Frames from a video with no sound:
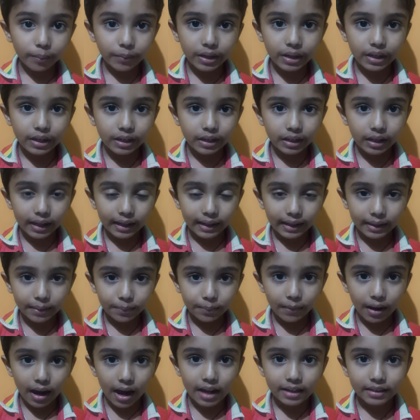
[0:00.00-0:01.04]
विंड
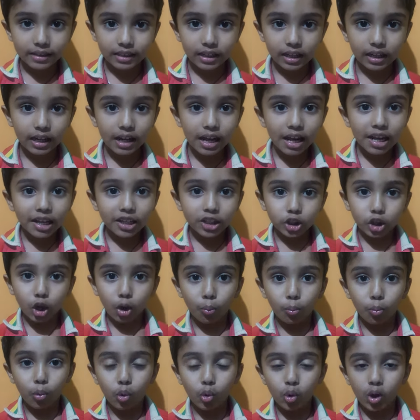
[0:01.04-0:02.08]
हिमाचल
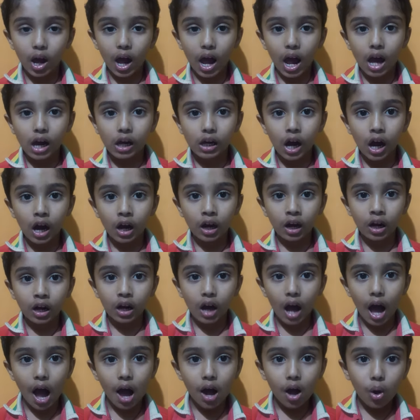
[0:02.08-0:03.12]
यमुना
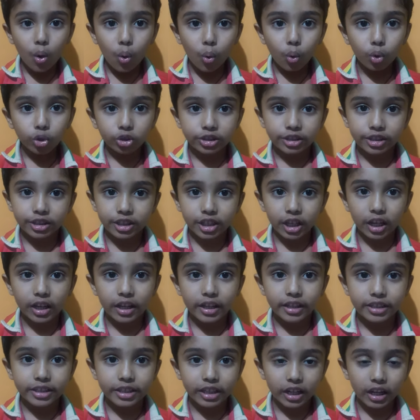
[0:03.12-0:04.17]
गंगा उच्चल
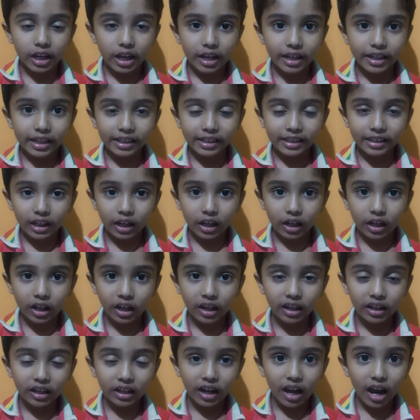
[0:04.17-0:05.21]
जल
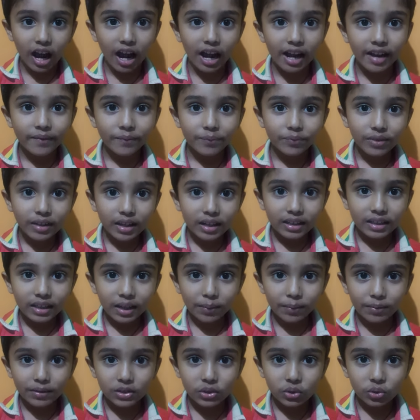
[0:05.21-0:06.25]
रंगा
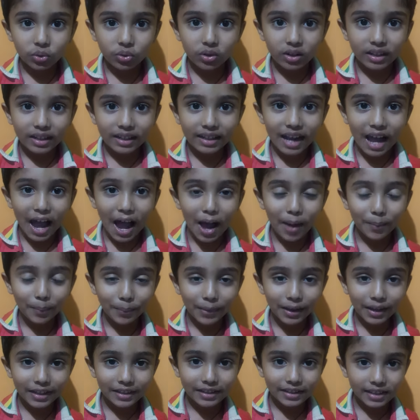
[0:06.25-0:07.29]
तब सुख
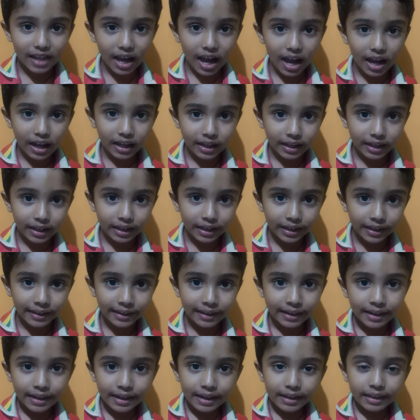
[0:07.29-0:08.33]
नामे जागे
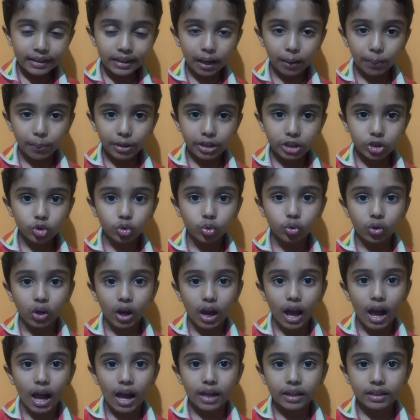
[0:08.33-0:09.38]
तब सुख
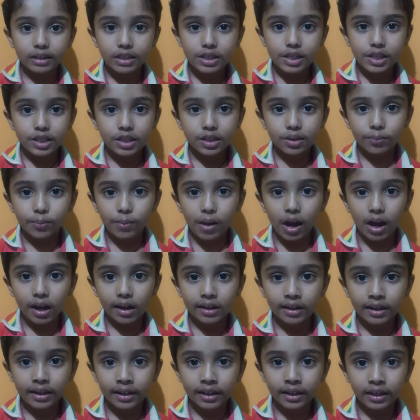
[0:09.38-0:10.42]
आशीष
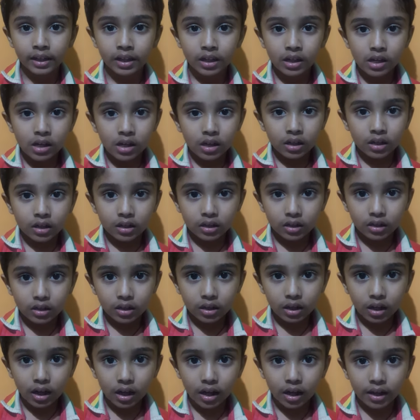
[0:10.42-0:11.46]
मांगे
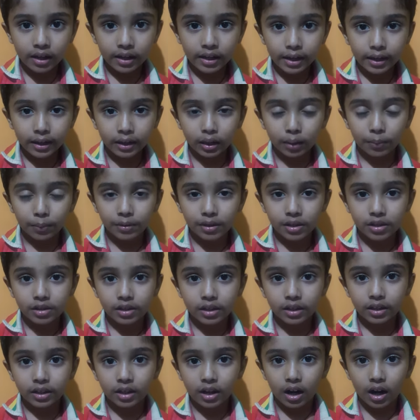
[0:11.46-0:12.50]
गाहे तब
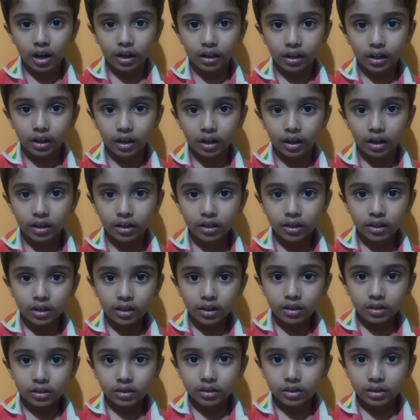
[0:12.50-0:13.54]
जय गाटा
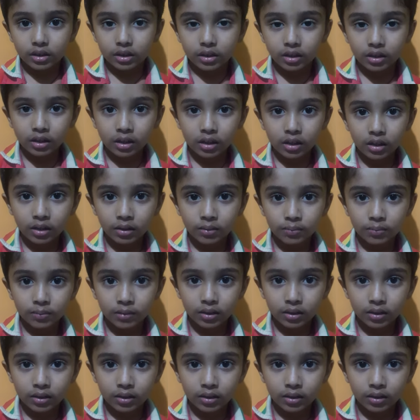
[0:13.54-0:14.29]
जंगल